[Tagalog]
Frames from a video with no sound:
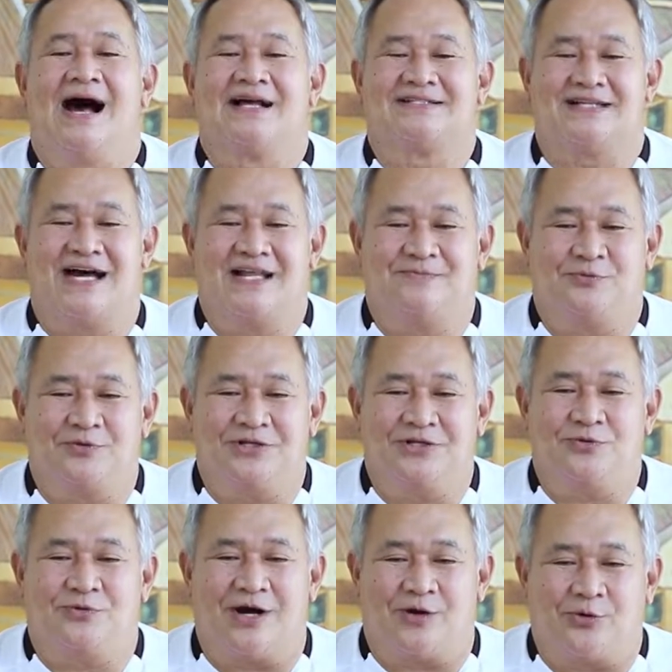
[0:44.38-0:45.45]
asahan po
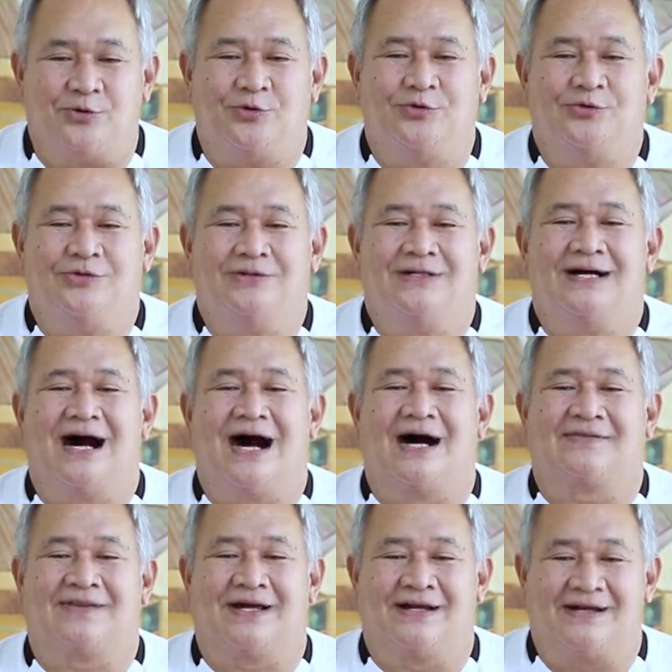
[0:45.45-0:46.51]
ninyong ako
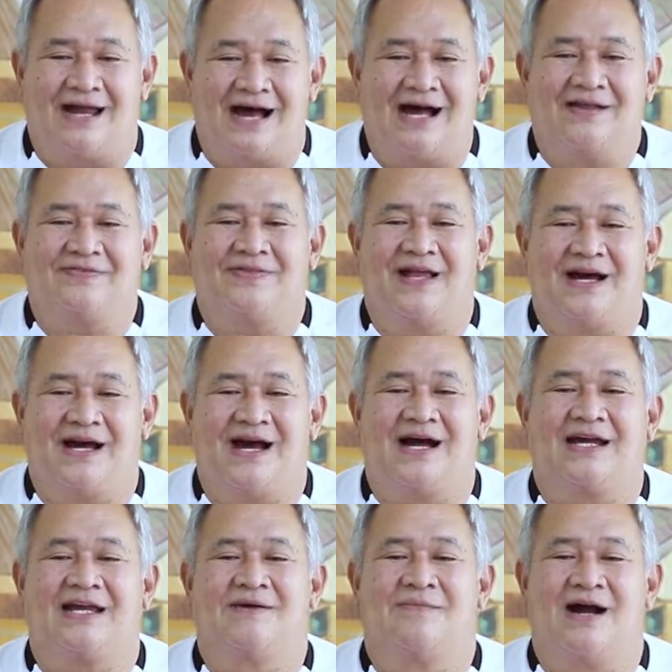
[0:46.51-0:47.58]
at ang lahat ng
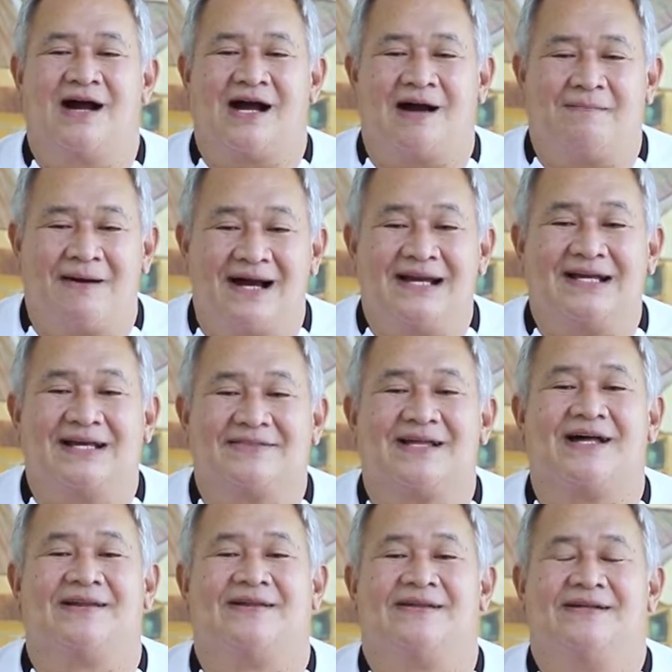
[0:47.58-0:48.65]
aking mga
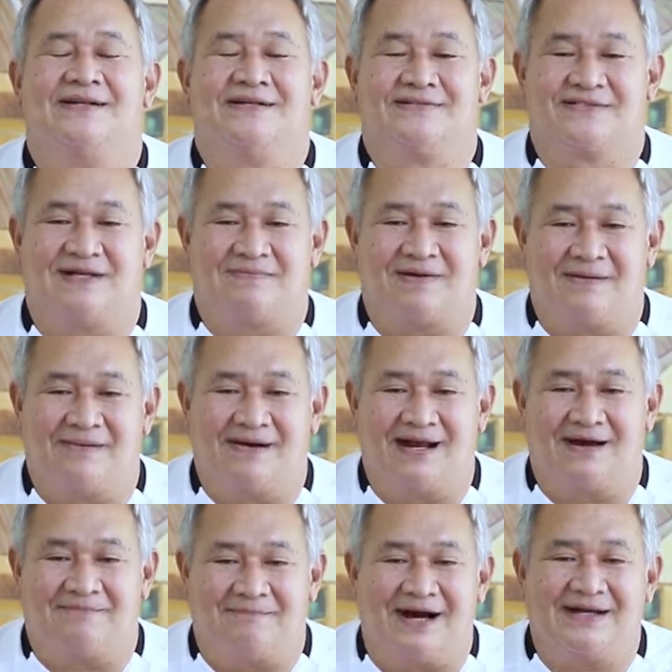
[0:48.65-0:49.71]
kabalikatan sa
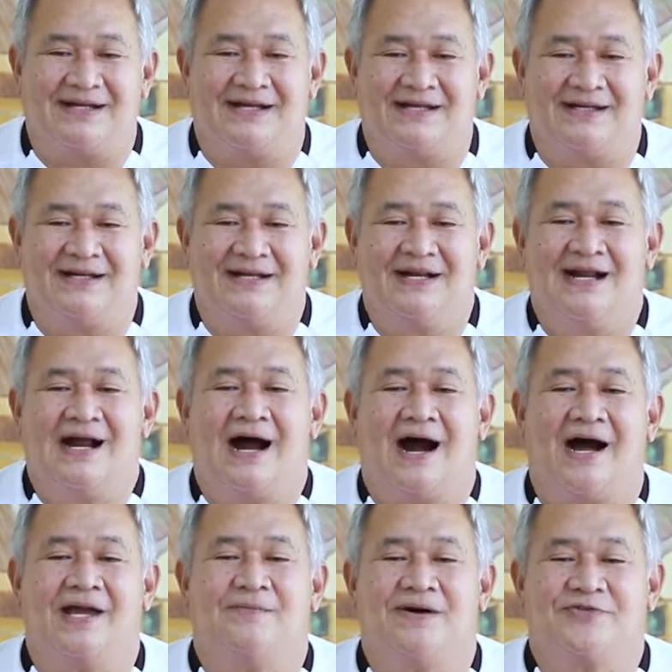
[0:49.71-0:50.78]
pamahalaang bayan
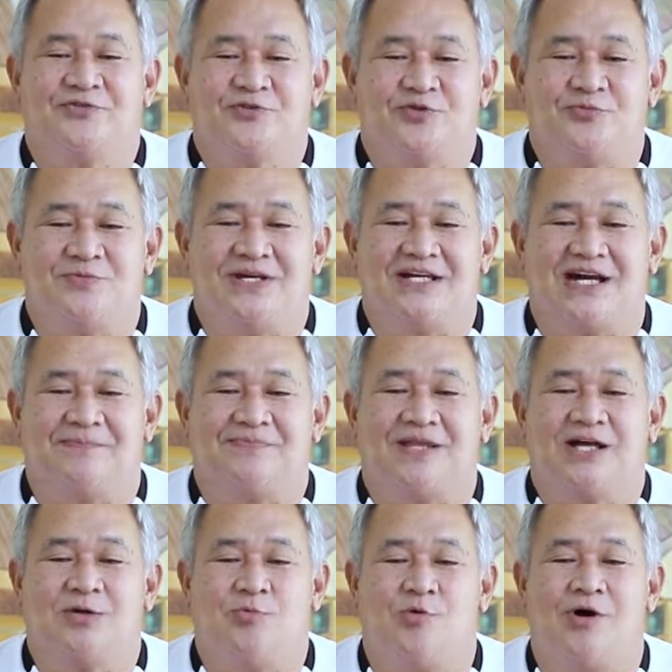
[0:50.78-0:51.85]
ay magsusumikap na
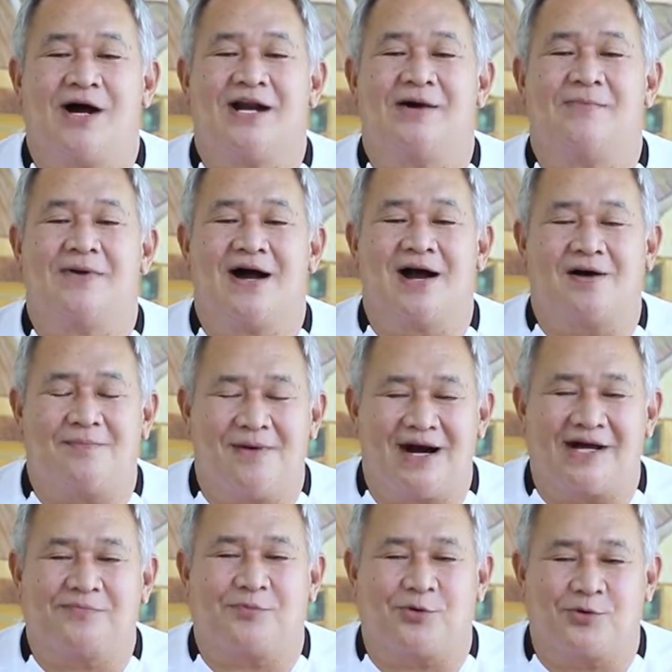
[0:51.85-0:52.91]
gumawa ng mga hakbang
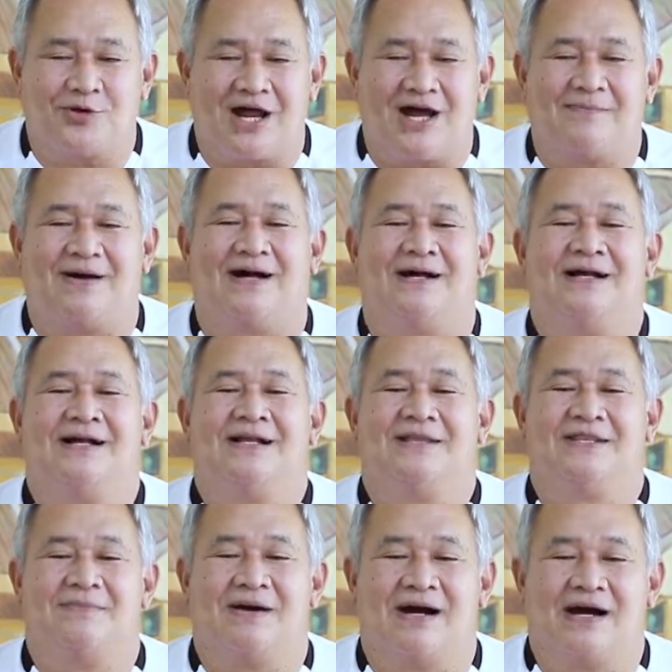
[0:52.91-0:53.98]
at programa
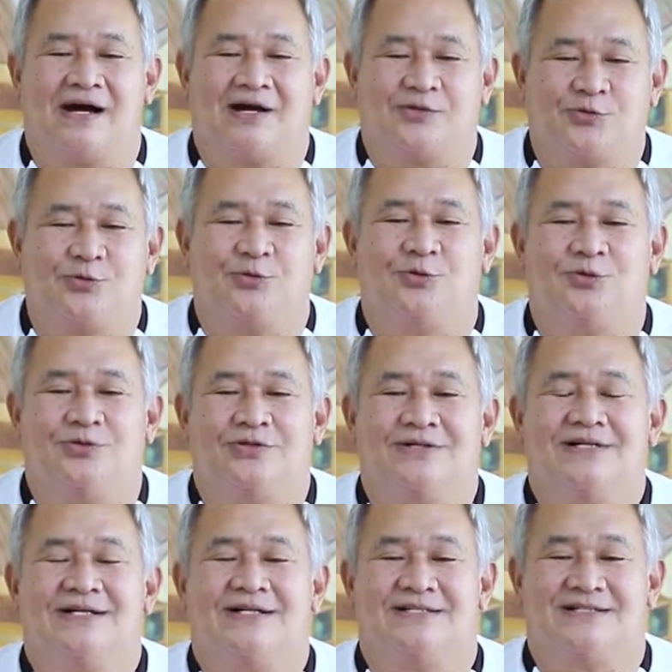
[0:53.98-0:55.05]
na makakatulong
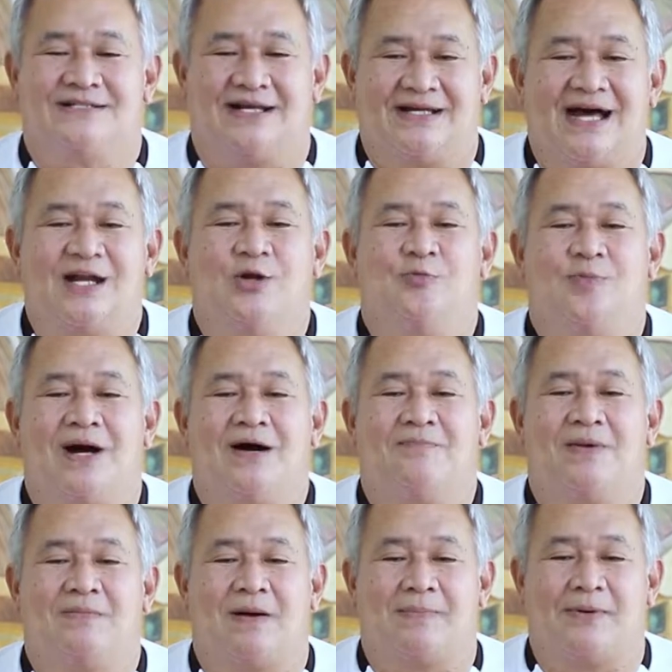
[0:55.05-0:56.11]
sa lalo pang
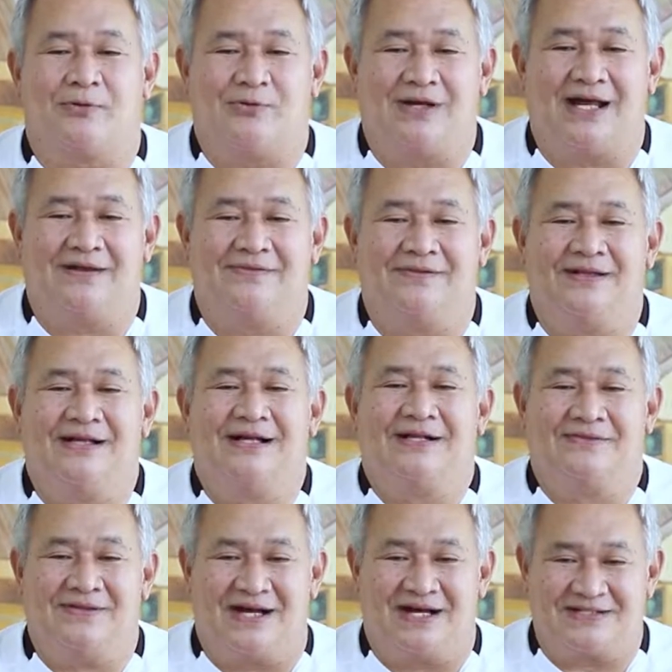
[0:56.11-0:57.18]
pagpapaunlad
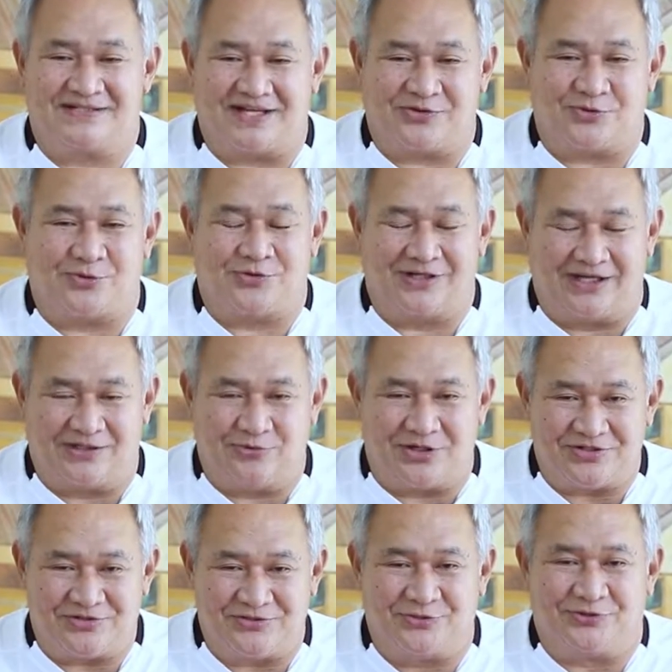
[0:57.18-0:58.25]
ng sektor ng
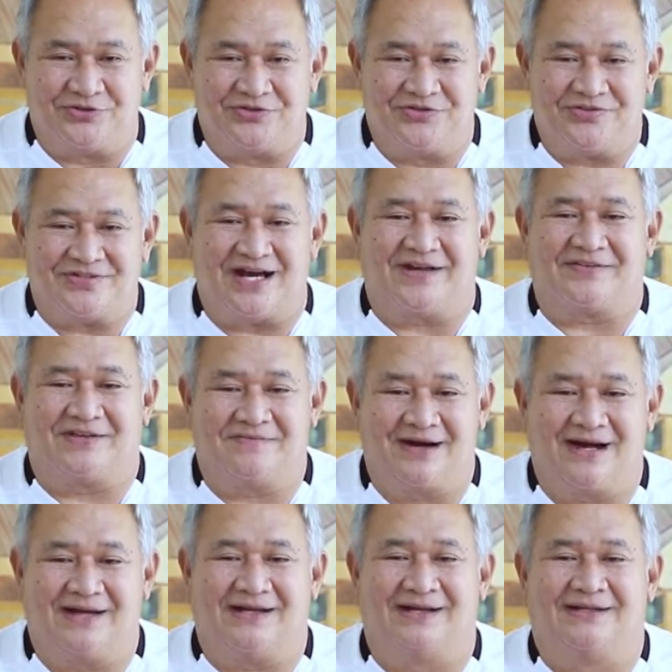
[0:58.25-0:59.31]
edukasyon sa ating
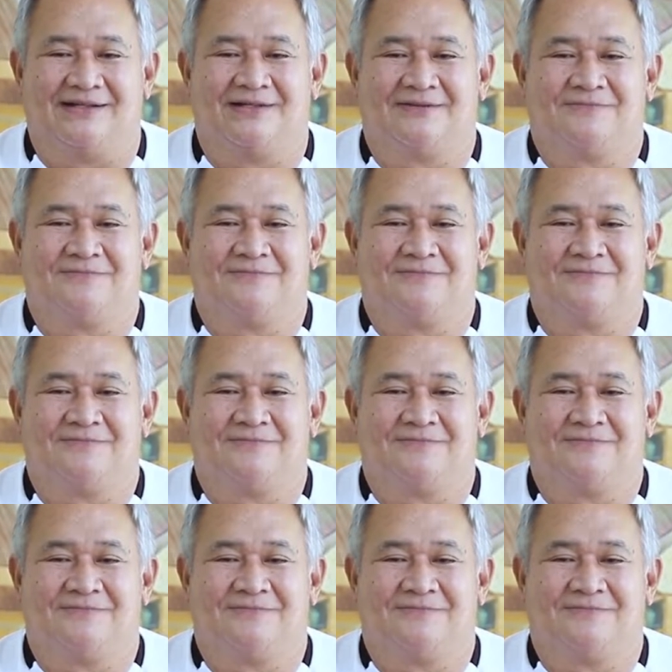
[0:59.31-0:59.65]
bayan.